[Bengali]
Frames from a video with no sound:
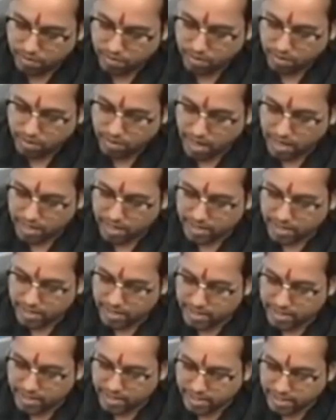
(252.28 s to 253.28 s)
নাইনটিন
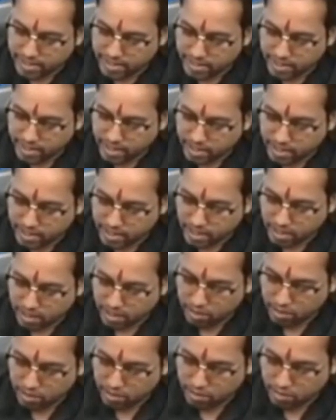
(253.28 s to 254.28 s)
সিক্সটি আচ্ছা
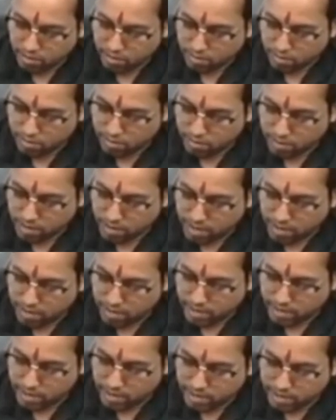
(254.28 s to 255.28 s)

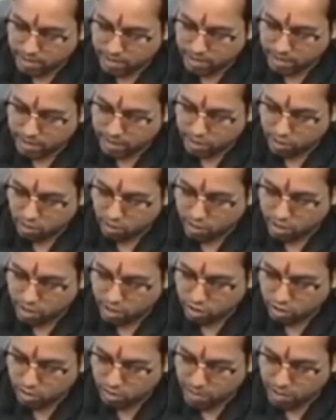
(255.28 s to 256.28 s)
নাইনটিন সিক্সটি কটার
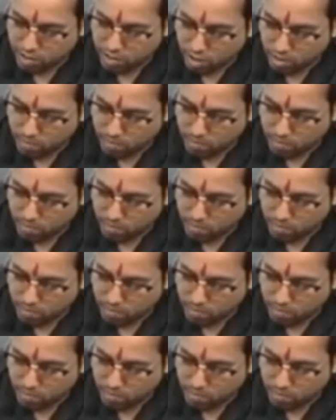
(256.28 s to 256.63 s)
সময় জন্ম